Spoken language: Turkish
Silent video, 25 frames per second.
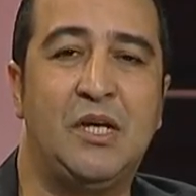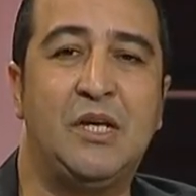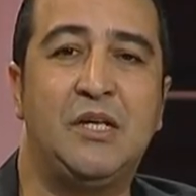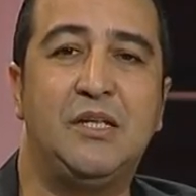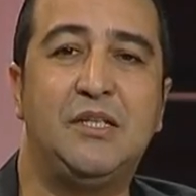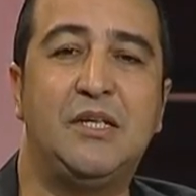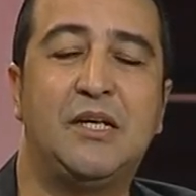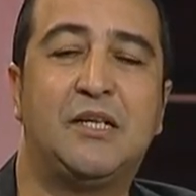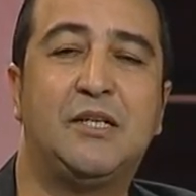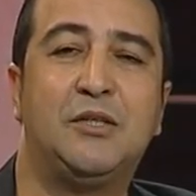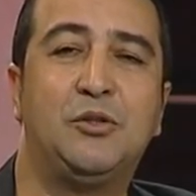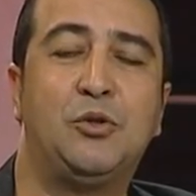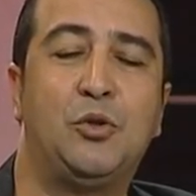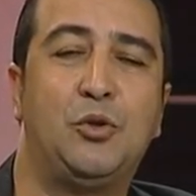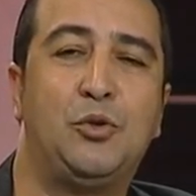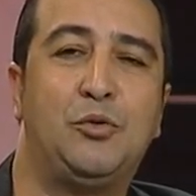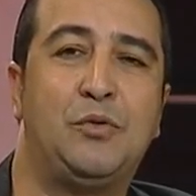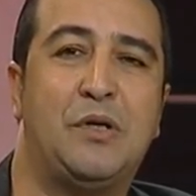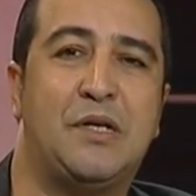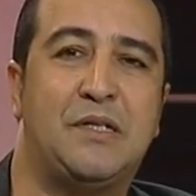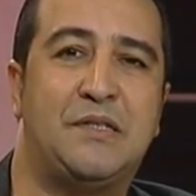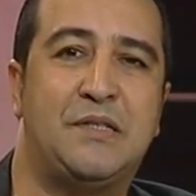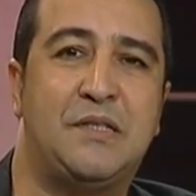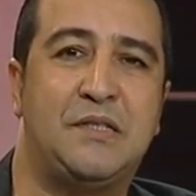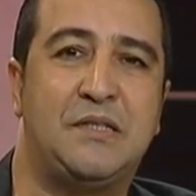Yakında
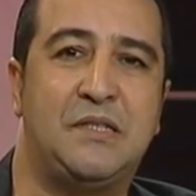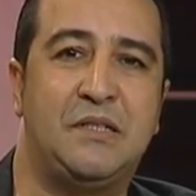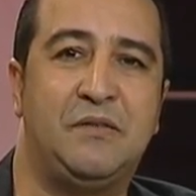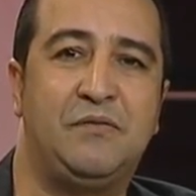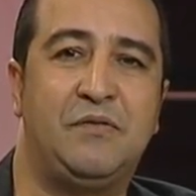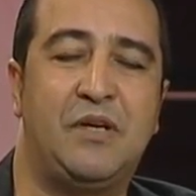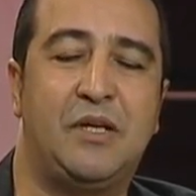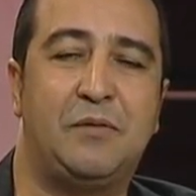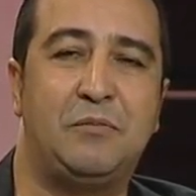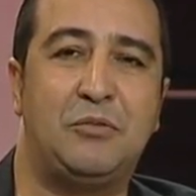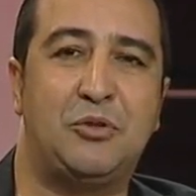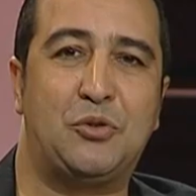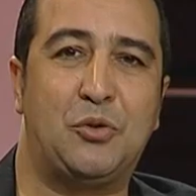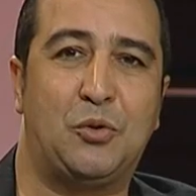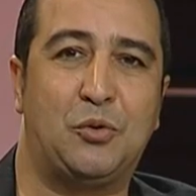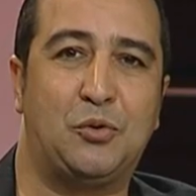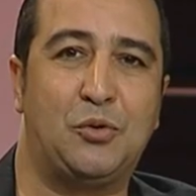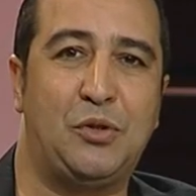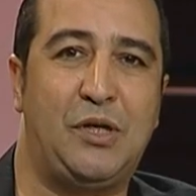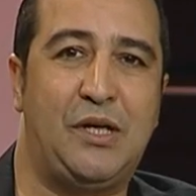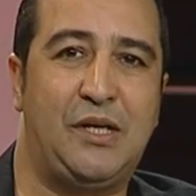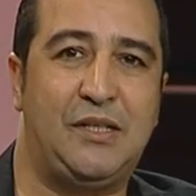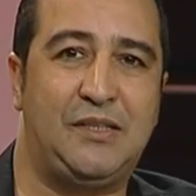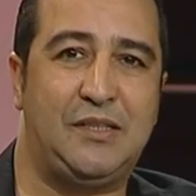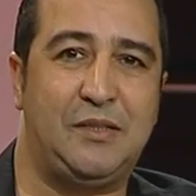üniversitesinin vermiş olduğu
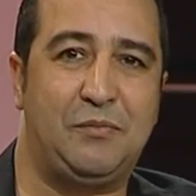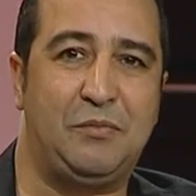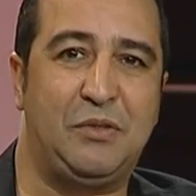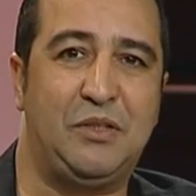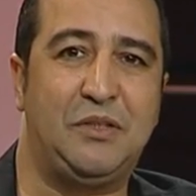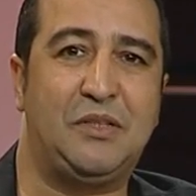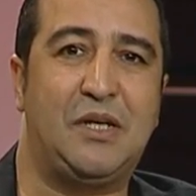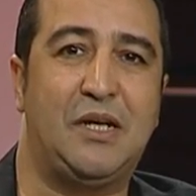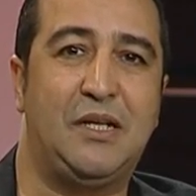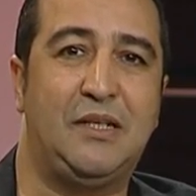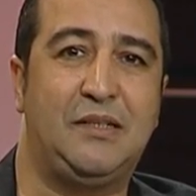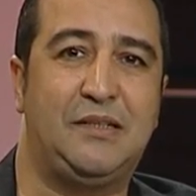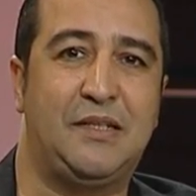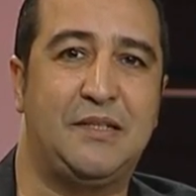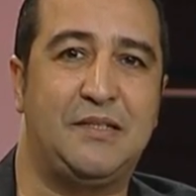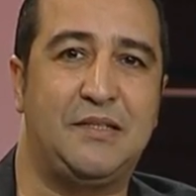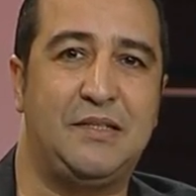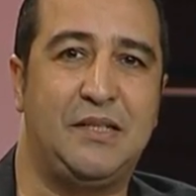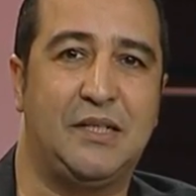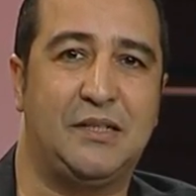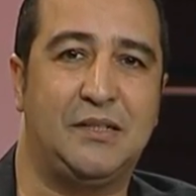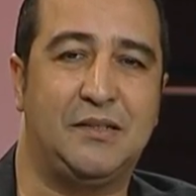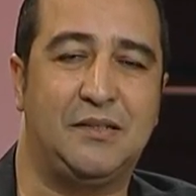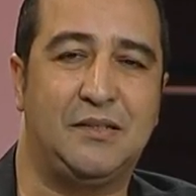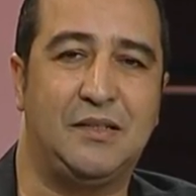eğitimin kalitesi
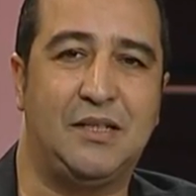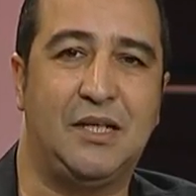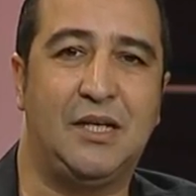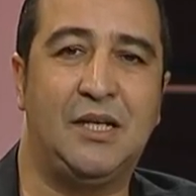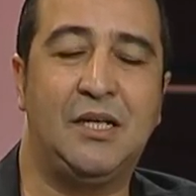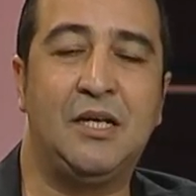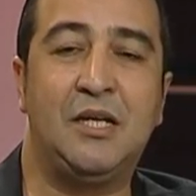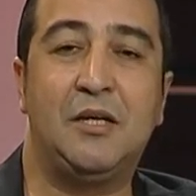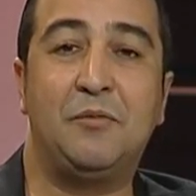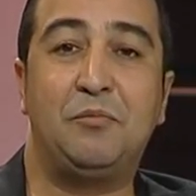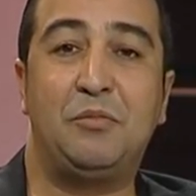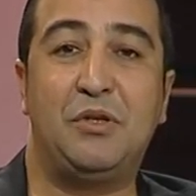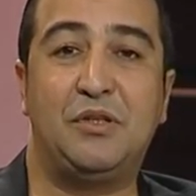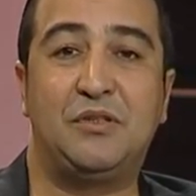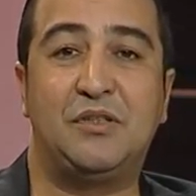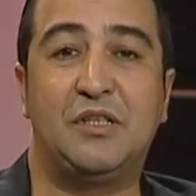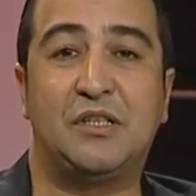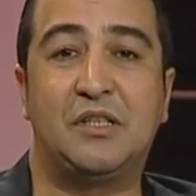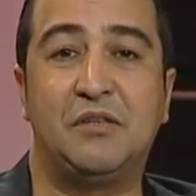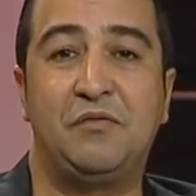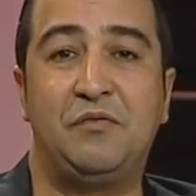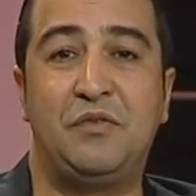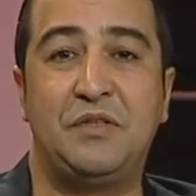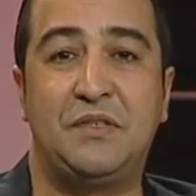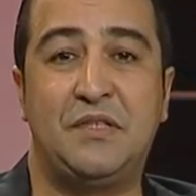yanında bir
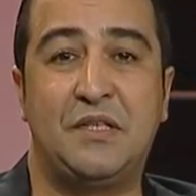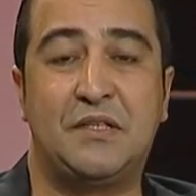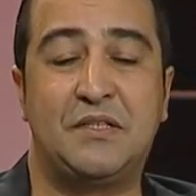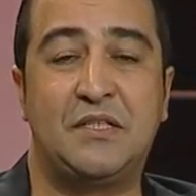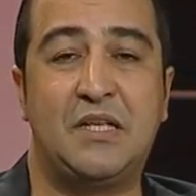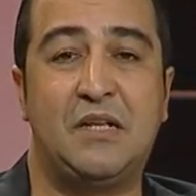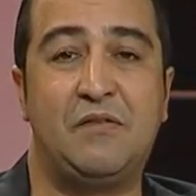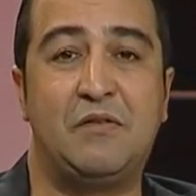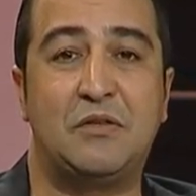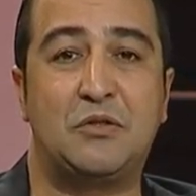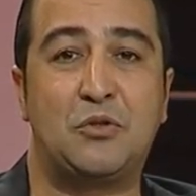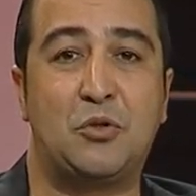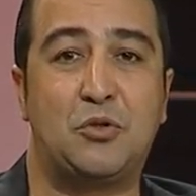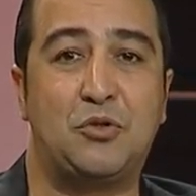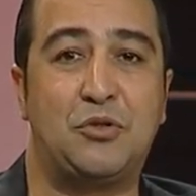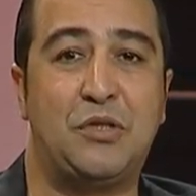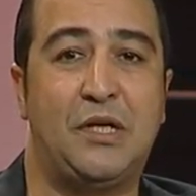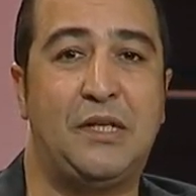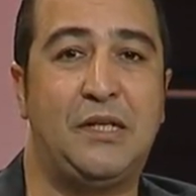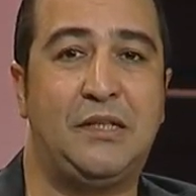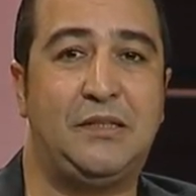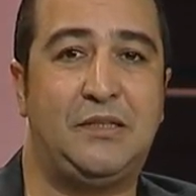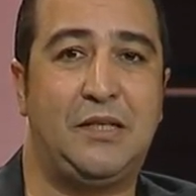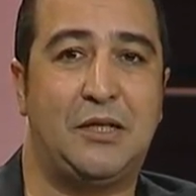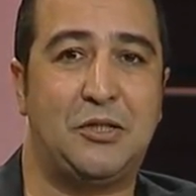takım fiziksel ve sosyal
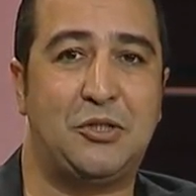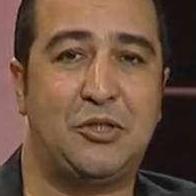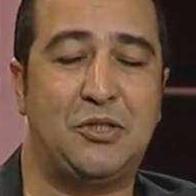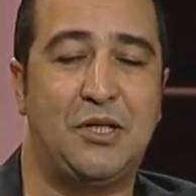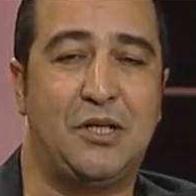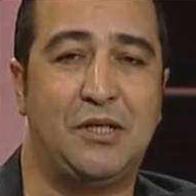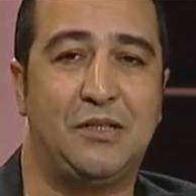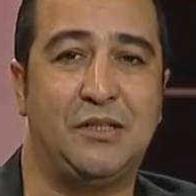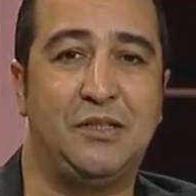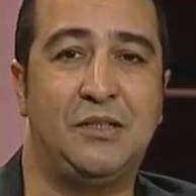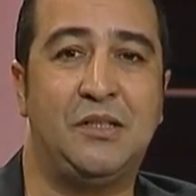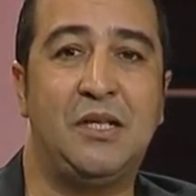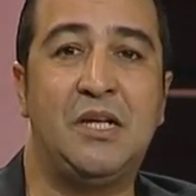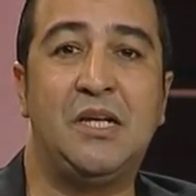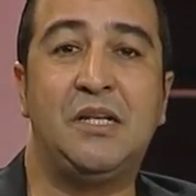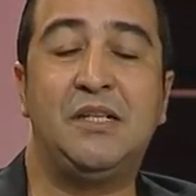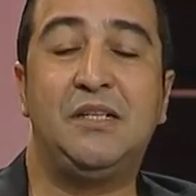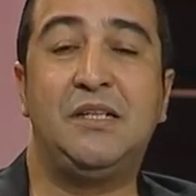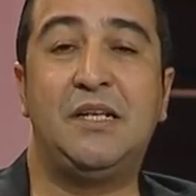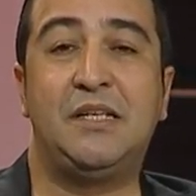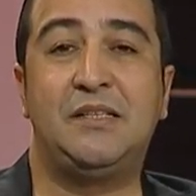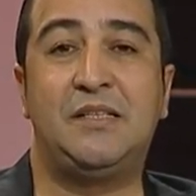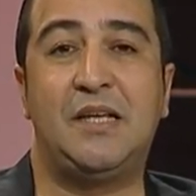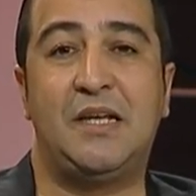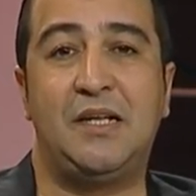ihtiyaçlarının
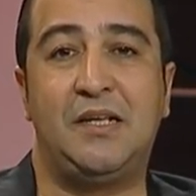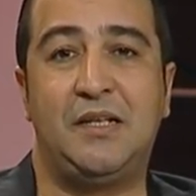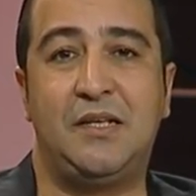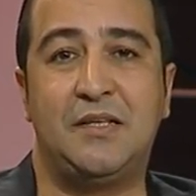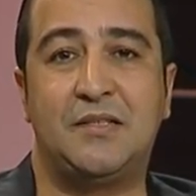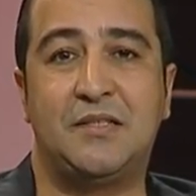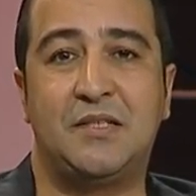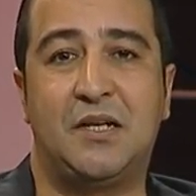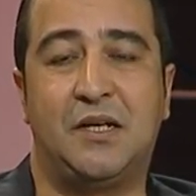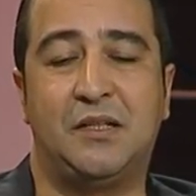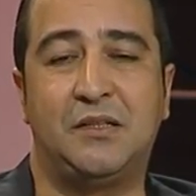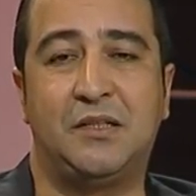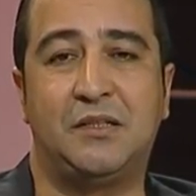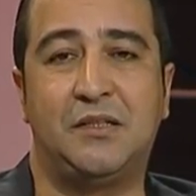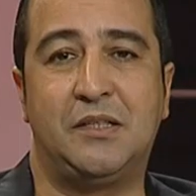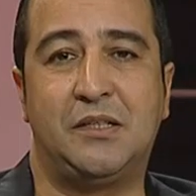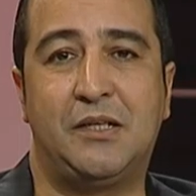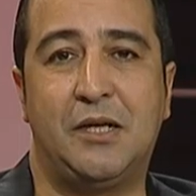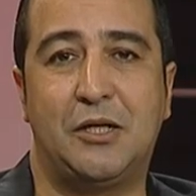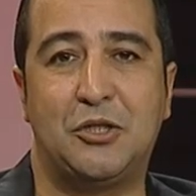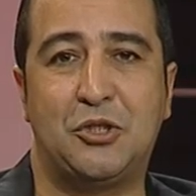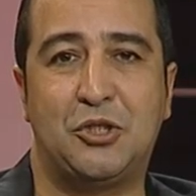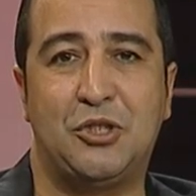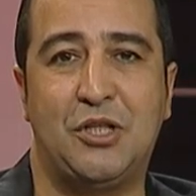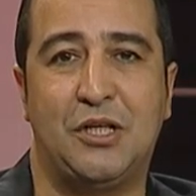nedenli sağlıklı
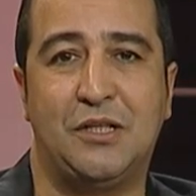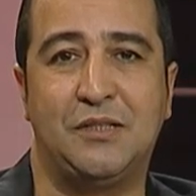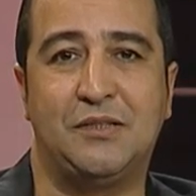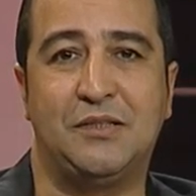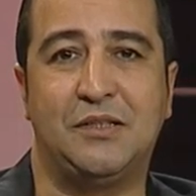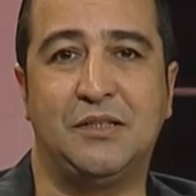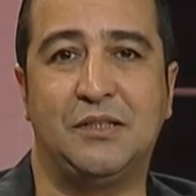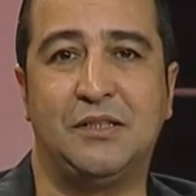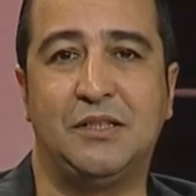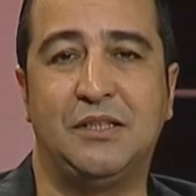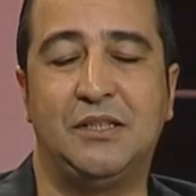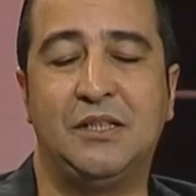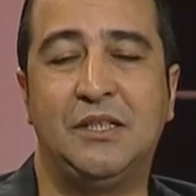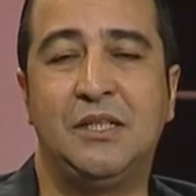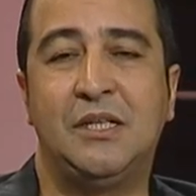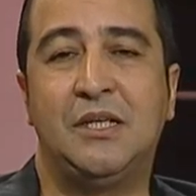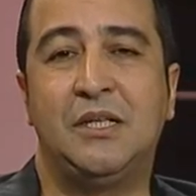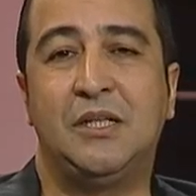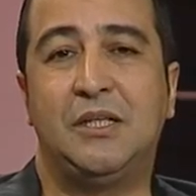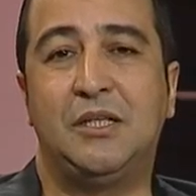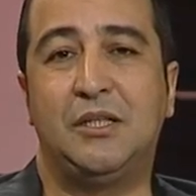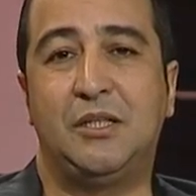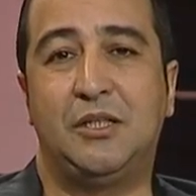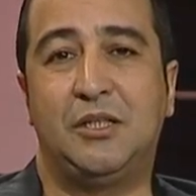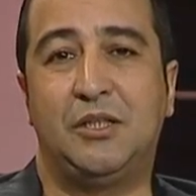karşılandığını
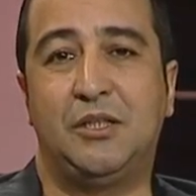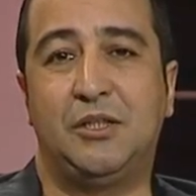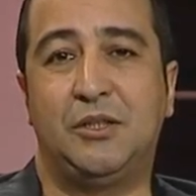e,